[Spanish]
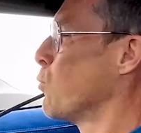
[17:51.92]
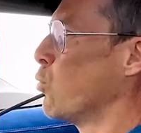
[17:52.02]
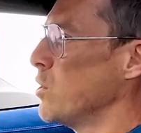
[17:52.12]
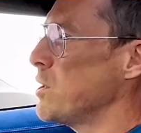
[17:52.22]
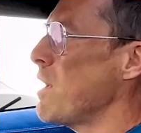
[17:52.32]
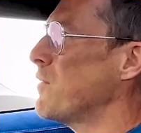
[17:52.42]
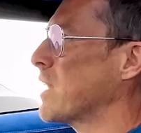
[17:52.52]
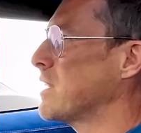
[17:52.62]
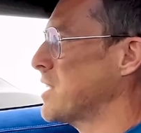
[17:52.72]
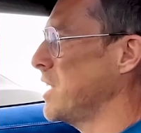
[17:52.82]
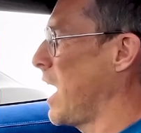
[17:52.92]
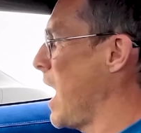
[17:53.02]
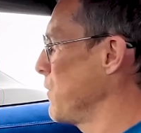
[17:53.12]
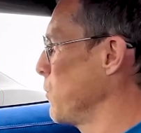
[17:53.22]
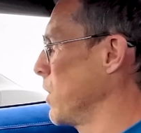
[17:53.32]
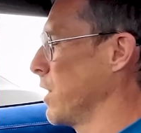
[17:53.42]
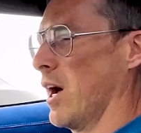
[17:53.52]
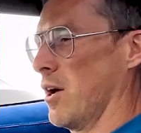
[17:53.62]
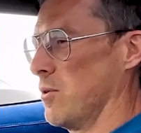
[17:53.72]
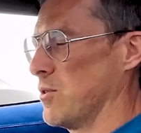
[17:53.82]
¿Alguna vez considerarías tener uno de
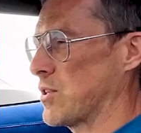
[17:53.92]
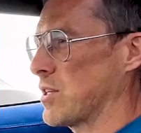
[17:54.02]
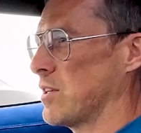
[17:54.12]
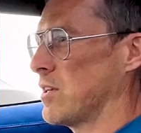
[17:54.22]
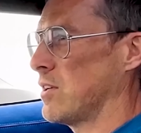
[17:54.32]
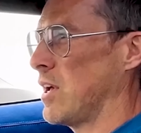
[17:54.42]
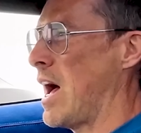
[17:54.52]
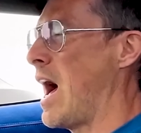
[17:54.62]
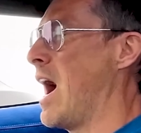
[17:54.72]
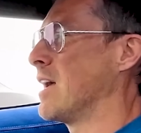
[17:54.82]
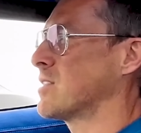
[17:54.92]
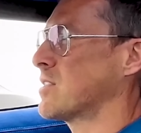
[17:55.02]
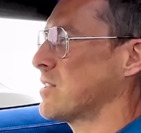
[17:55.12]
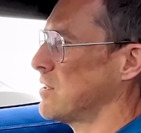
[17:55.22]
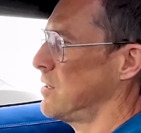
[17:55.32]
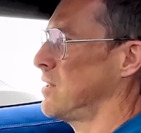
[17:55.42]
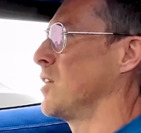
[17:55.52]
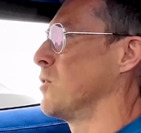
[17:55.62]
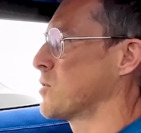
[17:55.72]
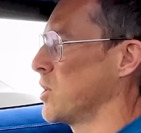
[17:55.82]
esos? Como una
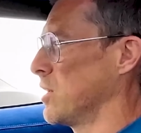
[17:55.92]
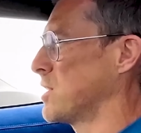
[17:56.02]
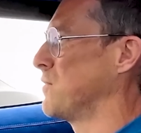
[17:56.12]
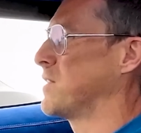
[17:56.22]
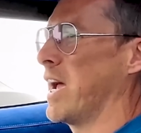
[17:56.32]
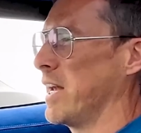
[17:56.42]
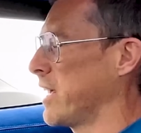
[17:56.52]
alternativa de coche de